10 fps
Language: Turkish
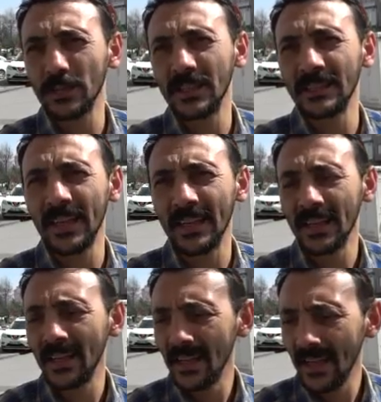üzerinden
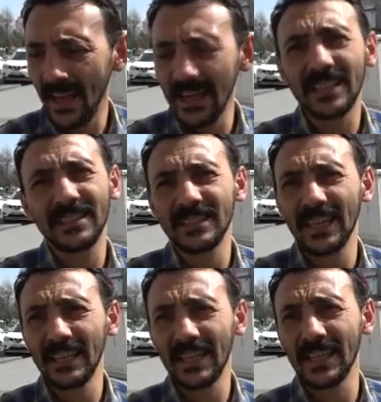
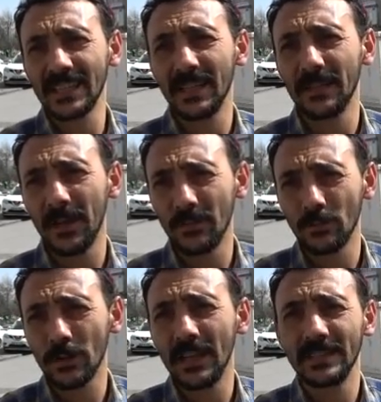eleştirseydi keşke
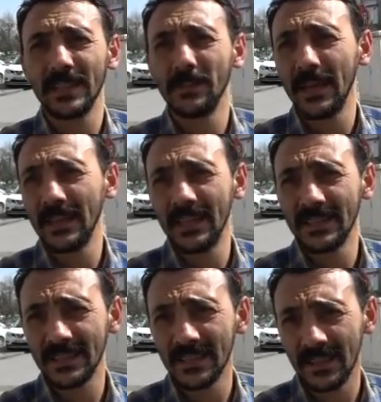mevcut Kayseri
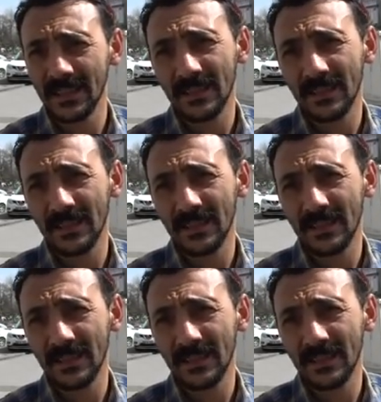Belediyesi'ni.